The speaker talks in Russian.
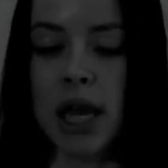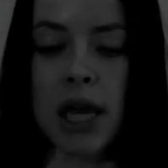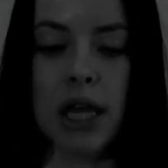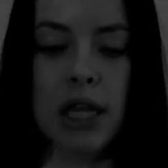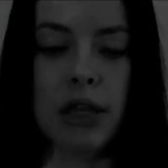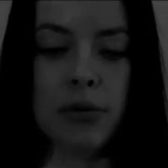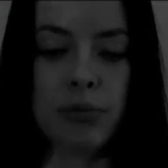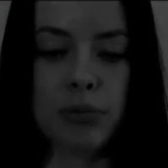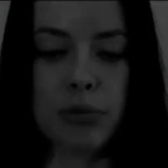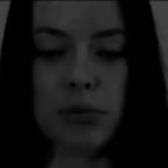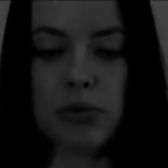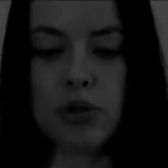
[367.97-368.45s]

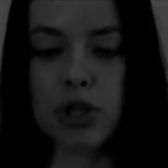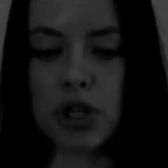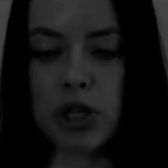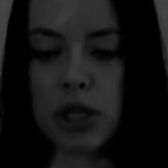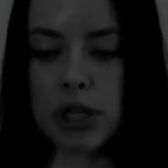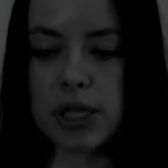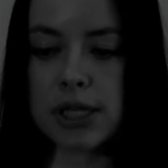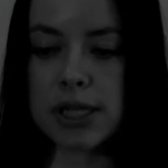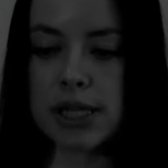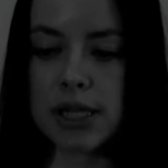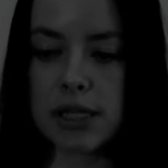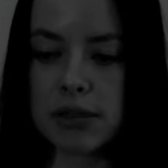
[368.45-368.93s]
И
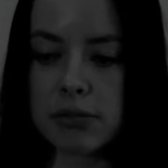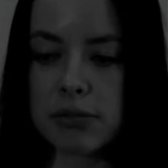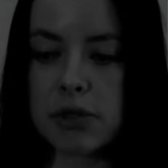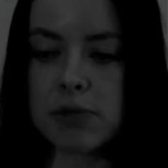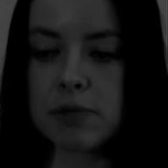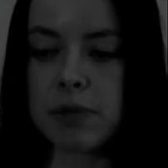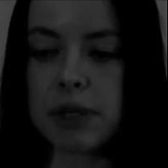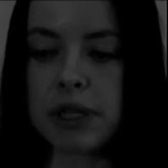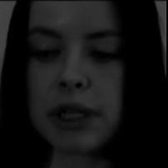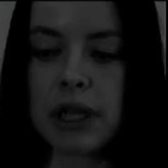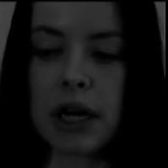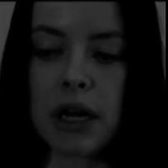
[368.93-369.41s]
получилось с этим
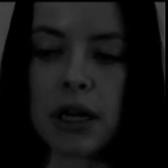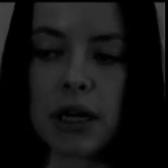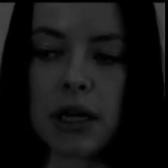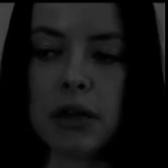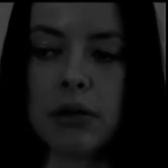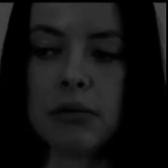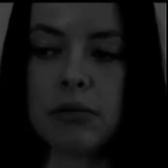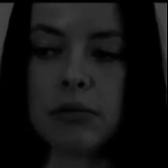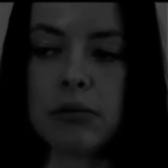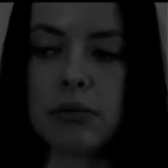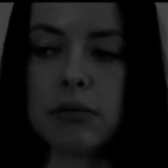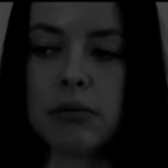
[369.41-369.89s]

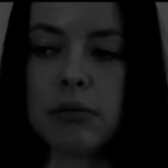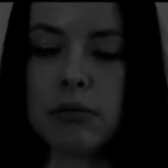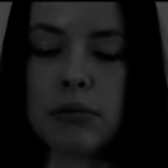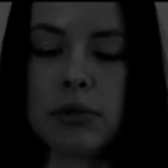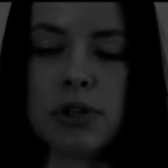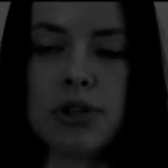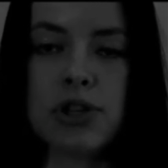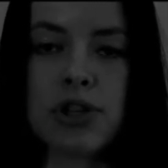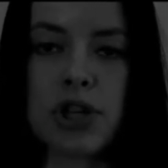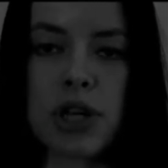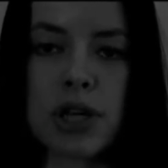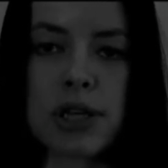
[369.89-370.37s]
спектаклем мы
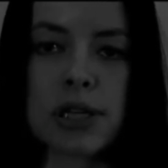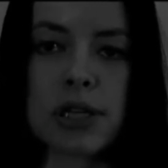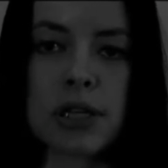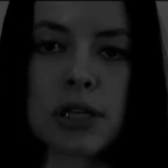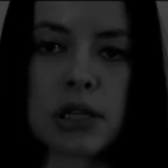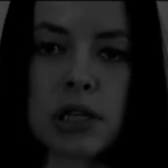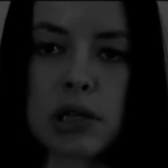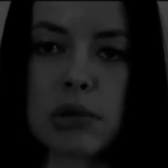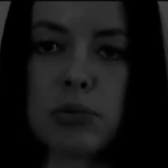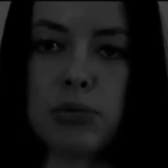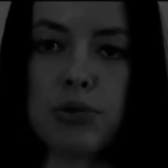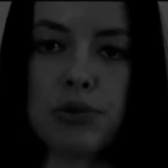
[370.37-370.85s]

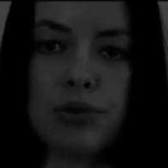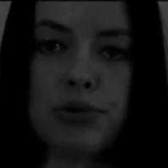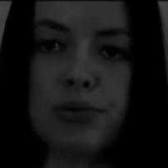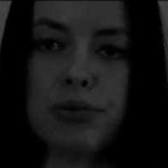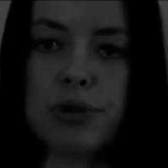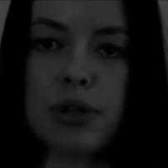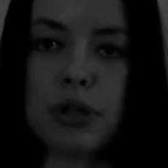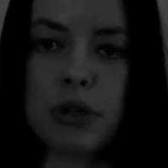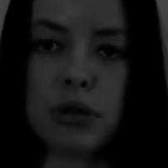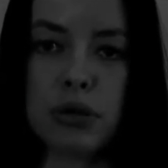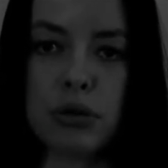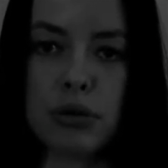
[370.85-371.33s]
сейчас будем
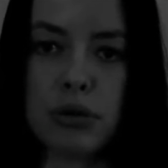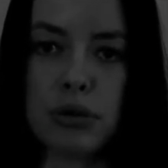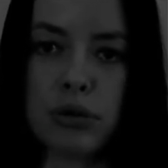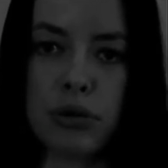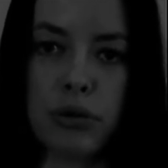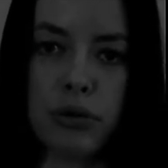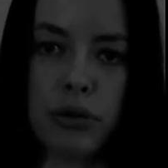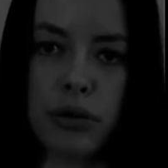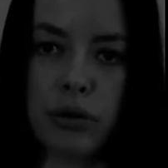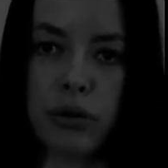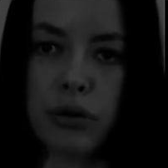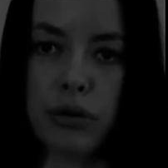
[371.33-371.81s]
делать
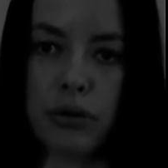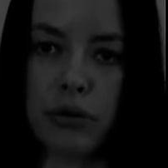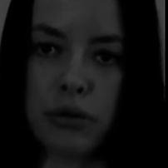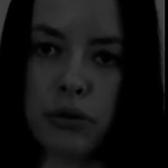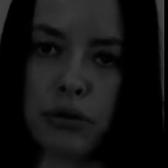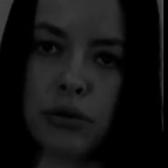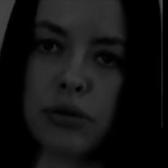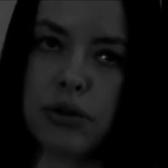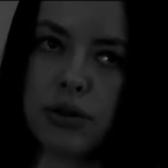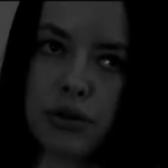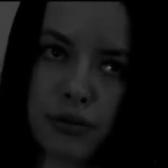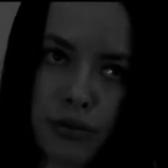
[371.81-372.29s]
другой. То
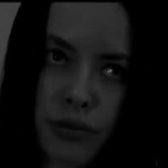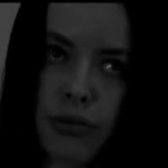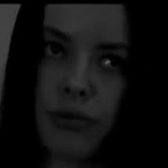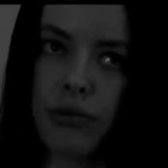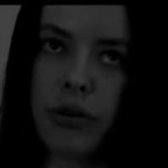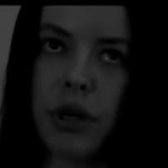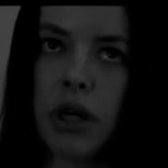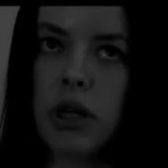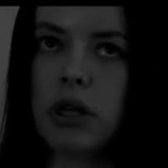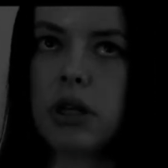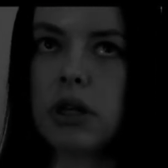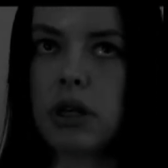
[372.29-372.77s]
есть
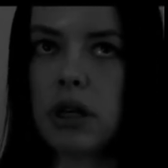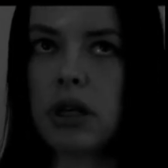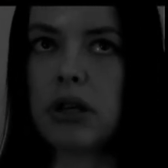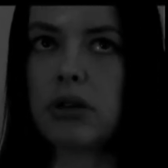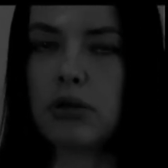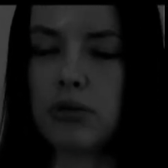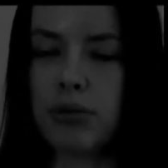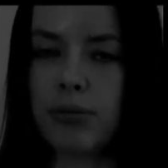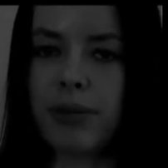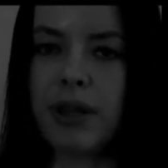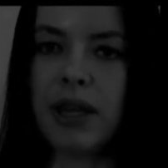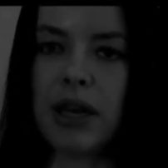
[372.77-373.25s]
это,
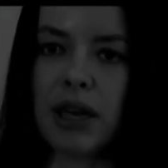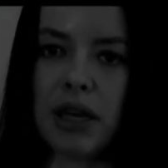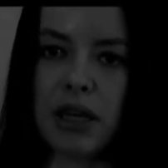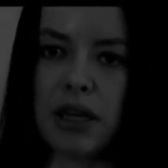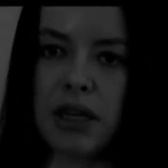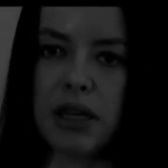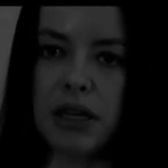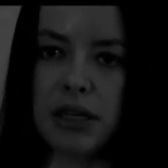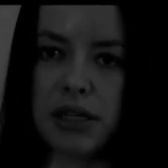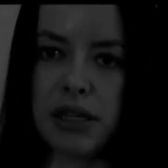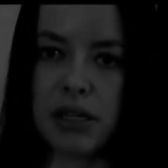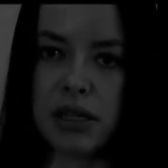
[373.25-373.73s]
это у меня
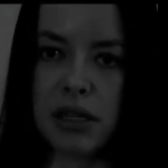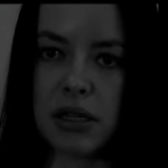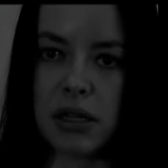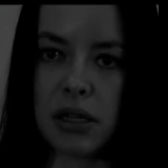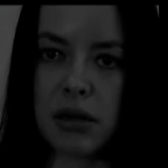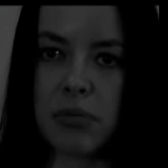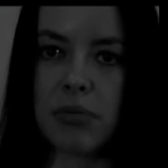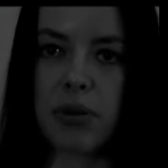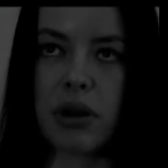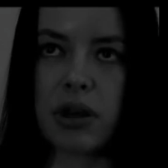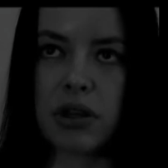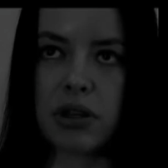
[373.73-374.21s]
есть
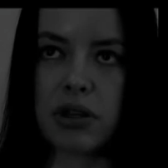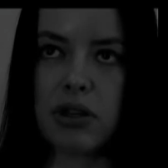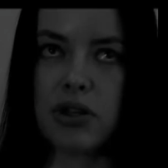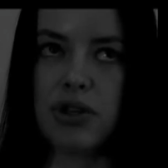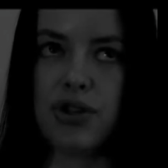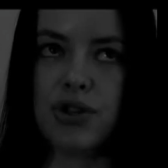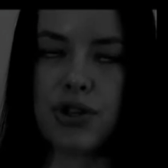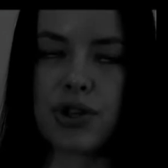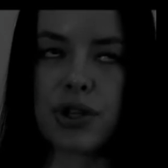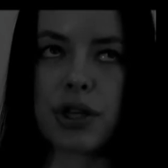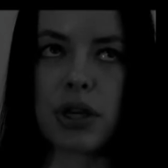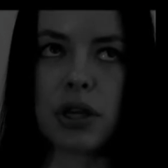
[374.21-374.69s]

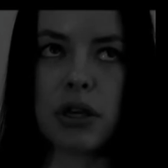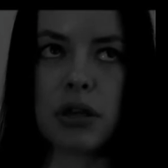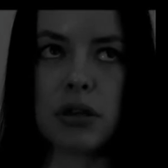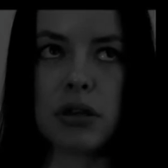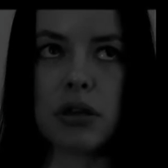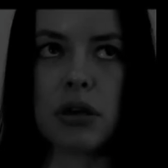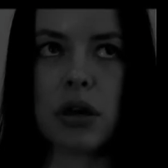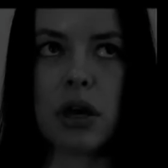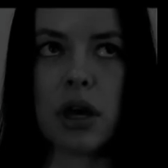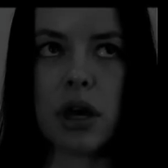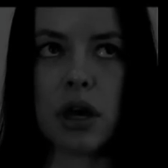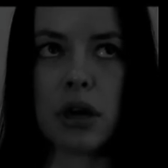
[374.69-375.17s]
практически
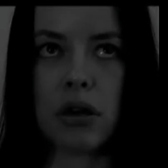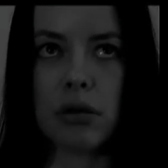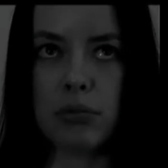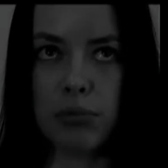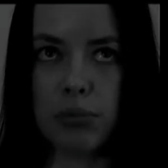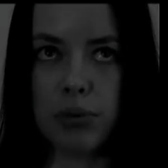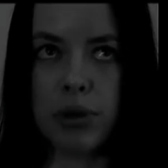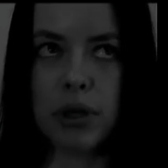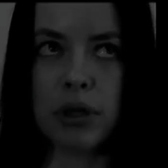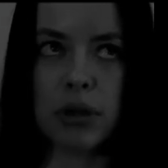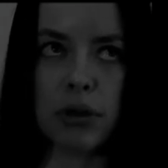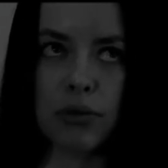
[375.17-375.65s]

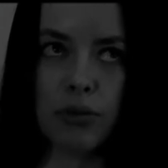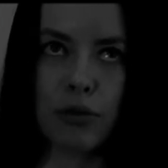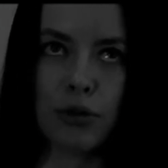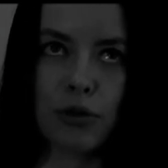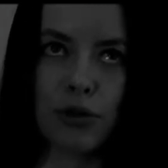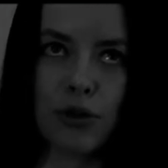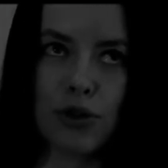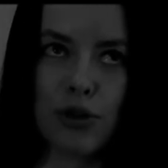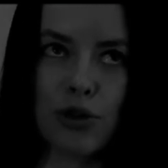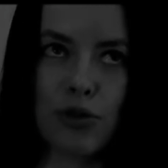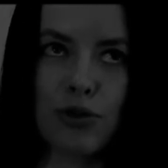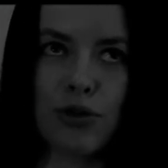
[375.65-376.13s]
было вот
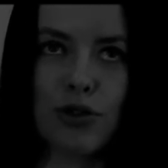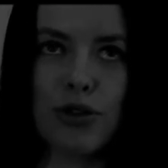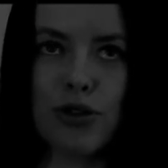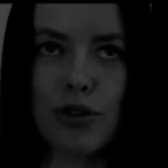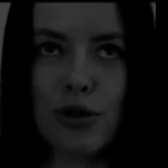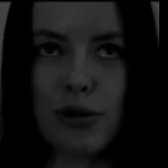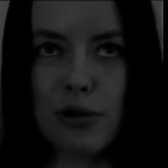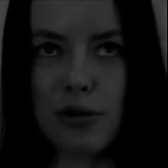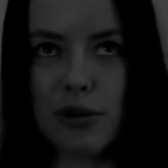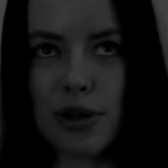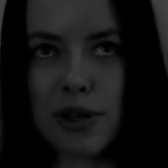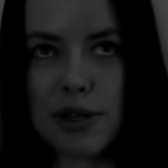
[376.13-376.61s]
еще
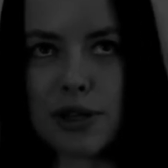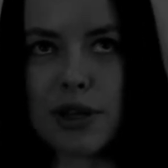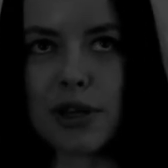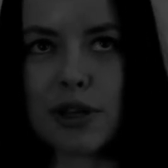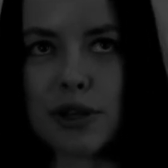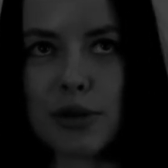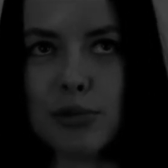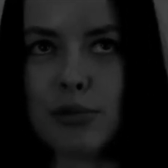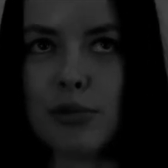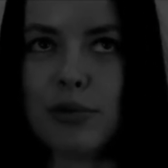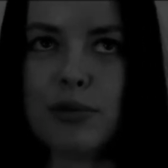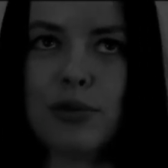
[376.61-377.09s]
неделю назад
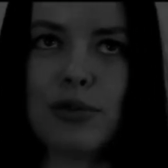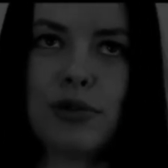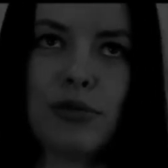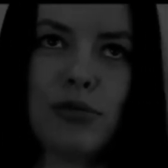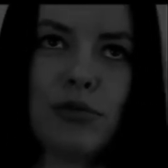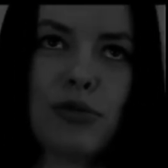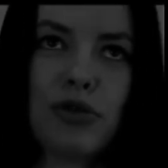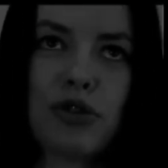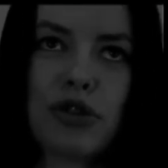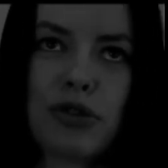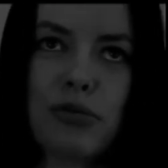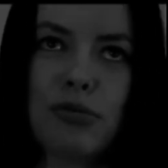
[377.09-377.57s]
и будет,
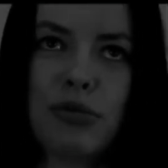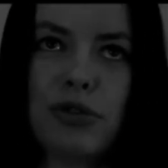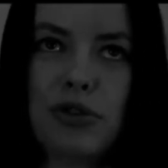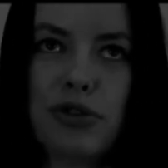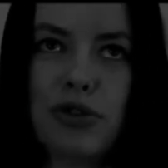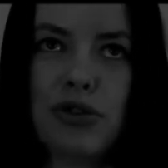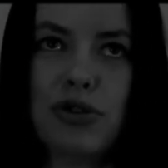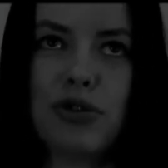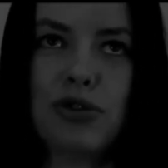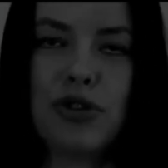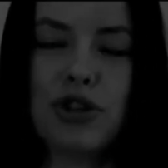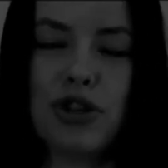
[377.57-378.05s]
может быть,
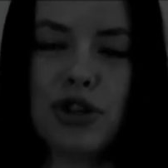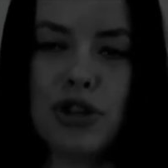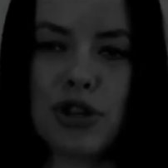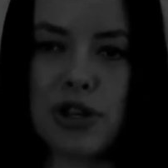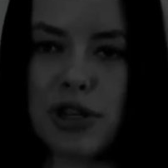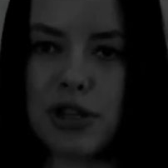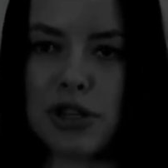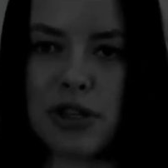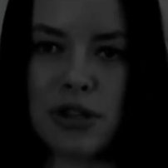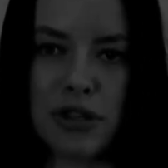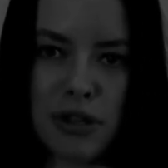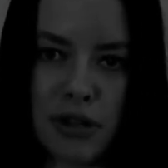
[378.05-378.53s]
еще через
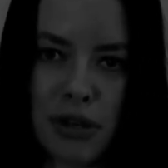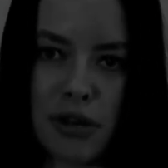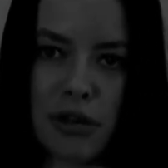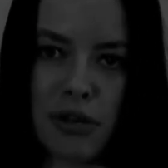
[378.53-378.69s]
неделю.